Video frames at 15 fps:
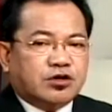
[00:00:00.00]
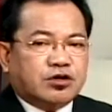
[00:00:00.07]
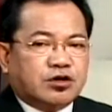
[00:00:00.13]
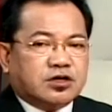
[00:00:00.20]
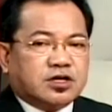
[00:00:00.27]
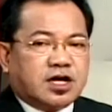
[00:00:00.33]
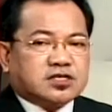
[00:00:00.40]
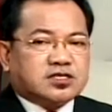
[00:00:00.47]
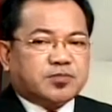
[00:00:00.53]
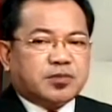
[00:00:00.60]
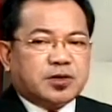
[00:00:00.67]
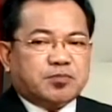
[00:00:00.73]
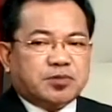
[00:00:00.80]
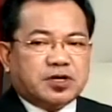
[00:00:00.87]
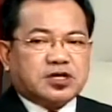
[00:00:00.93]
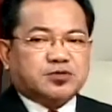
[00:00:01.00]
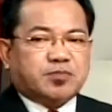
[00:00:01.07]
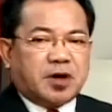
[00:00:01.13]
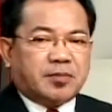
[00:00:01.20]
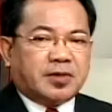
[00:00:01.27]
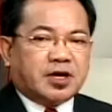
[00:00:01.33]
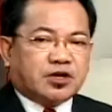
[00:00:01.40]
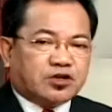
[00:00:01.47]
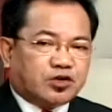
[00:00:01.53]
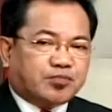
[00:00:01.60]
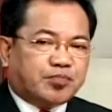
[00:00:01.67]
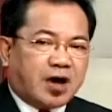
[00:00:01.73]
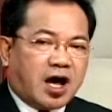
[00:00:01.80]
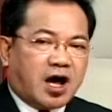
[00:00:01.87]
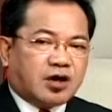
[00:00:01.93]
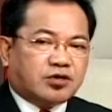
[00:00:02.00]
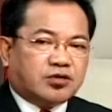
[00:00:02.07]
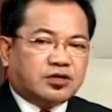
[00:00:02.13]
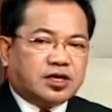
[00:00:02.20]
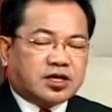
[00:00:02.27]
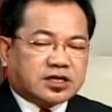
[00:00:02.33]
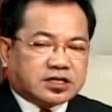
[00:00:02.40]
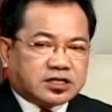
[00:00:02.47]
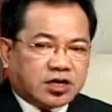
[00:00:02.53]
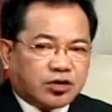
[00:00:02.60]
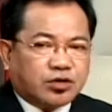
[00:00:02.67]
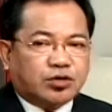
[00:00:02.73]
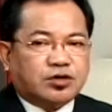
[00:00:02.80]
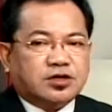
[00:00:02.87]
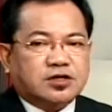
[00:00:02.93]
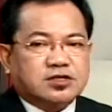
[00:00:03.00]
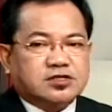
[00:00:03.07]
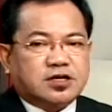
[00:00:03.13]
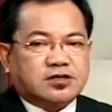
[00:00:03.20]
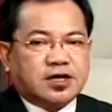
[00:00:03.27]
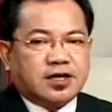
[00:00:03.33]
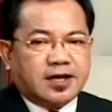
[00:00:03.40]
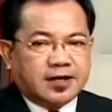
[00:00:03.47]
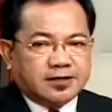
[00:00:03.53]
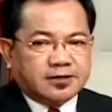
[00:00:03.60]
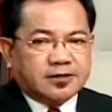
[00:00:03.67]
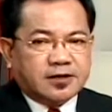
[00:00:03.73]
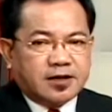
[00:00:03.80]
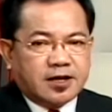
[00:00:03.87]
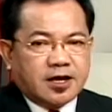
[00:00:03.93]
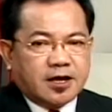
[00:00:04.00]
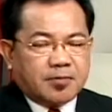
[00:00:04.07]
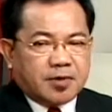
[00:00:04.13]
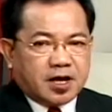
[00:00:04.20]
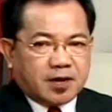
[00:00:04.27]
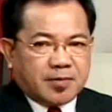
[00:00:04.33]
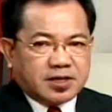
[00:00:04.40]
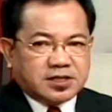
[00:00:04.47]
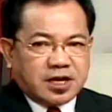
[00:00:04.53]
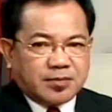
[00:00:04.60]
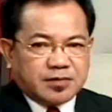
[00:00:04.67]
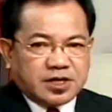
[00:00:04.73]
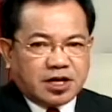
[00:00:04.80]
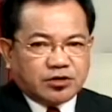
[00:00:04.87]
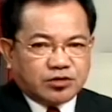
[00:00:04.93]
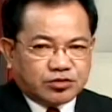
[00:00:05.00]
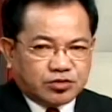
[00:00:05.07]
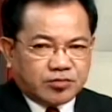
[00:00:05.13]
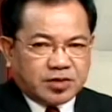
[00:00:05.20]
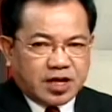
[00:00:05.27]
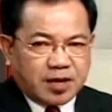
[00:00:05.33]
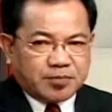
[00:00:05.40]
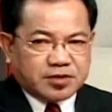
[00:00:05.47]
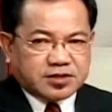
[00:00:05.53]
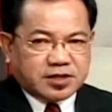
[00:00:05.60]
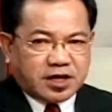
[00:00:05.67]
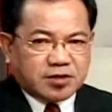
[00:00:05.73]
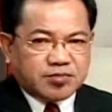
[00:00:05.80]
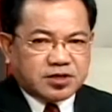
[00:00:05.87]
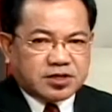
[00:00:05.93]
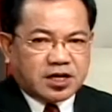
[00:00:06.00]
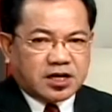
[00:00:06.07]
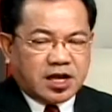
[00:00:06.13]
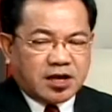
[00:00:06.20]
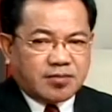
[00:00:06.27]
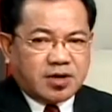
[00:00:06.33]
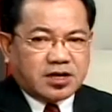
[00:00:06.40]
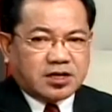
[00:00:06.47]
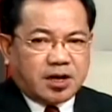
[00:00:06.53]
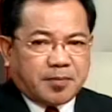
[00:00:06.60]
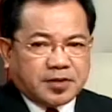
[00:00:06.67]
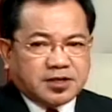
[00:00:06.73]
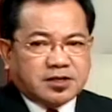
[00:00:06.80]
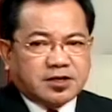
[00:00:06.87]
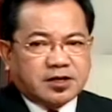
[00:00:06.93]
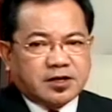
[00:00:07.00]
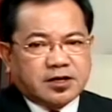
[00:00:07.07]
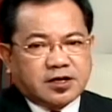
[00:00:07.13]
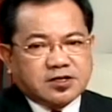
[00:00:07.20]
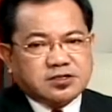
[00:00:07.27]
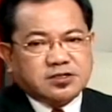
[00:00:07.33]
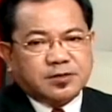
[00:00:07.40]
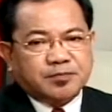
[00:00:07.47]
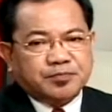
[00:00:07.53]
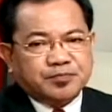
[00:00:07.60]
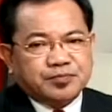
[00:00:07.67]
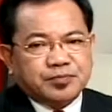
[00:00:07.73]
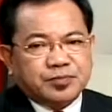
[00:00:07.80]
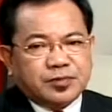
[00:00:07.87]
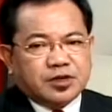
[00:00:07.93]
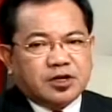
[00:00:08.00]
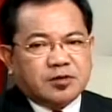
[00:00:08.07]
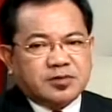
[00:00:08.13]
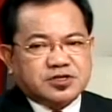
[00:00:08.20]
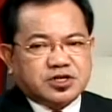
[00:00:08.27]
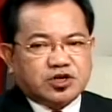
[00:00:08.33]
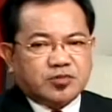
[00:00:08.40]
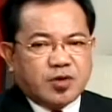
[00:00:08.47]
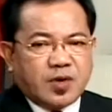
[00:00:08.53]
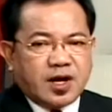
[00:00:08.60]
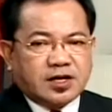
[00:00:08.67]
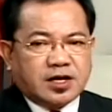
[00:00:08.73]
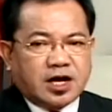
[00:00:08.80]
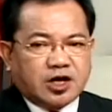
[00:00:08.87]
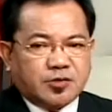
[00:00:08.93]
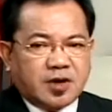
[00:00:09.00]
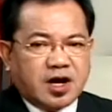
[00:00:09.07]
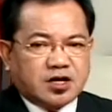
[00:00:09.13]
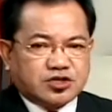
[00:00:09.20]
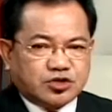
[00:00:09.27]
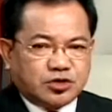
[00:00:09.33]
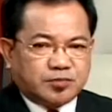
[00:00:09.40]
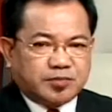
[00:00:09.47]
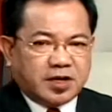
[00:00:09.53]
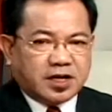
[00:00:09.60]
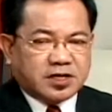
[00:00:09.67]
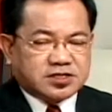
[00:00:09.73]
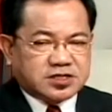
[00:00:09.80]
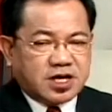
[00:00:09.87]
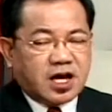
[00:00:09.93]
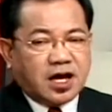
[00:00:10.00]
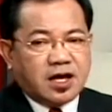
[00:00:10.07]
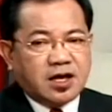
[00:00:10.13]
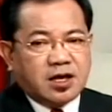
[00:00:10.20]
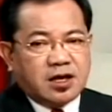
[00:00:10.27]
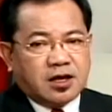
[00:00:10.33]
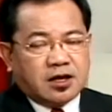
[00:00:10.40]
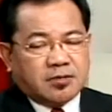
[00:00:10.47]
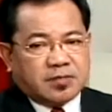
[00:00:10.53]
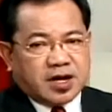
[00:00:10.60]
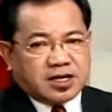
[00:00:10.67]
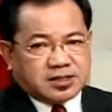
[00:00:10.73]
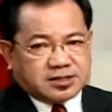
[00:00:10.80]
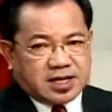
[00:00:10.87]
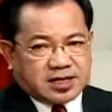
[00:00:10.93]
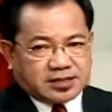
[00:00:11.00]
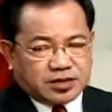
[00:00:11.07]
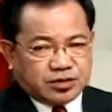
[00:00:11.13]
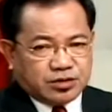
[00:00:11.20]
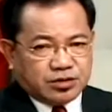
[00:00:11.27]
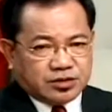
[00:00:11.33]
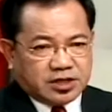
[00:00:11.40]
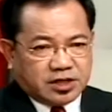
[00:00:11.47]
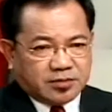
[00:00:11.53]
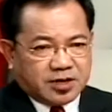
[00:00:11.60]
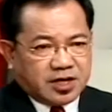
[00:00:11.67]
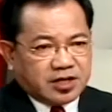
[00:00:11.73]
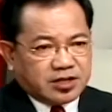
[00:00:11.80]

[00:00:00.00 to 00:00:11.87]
noong nasa Pilipinas pa ang mga ito bago nagtago sa Thailand. Bagamat aminado itong malapit niya kaibigan ang magkapatid na Reyes hindi naman siya gumawa ng anumang aksyon para sa pagtatago ng